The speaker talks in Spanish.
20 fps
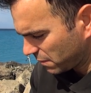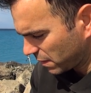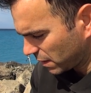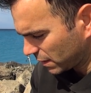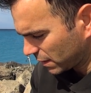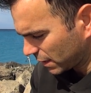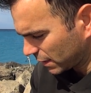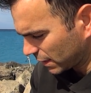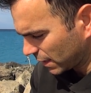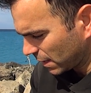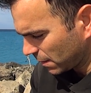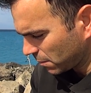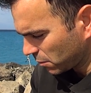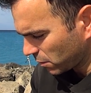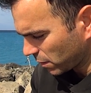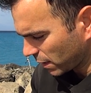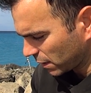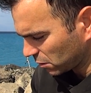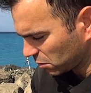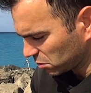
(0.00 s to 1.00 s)
y entretenerme un
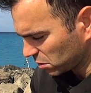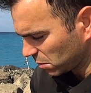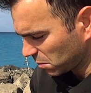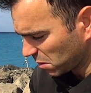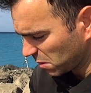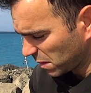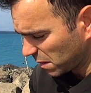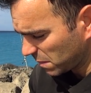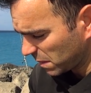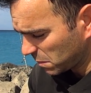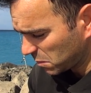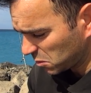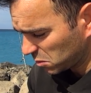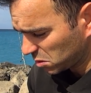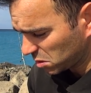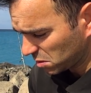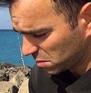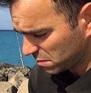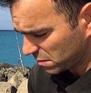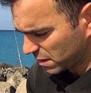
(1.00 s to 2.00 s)
rato sin moverme
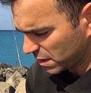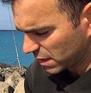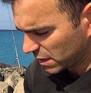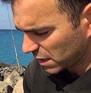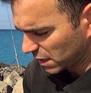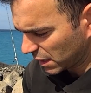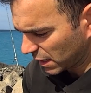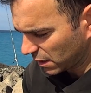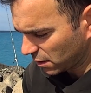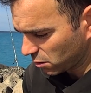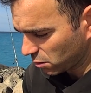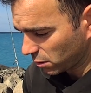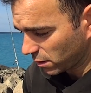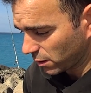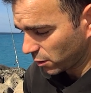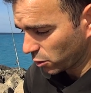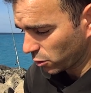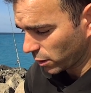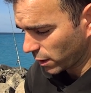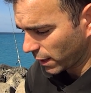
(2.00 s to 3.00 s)
mucho, así que no
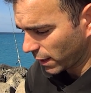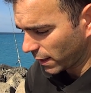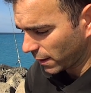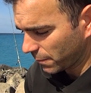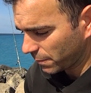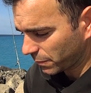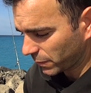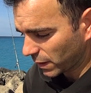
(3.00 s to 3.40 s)
creo que,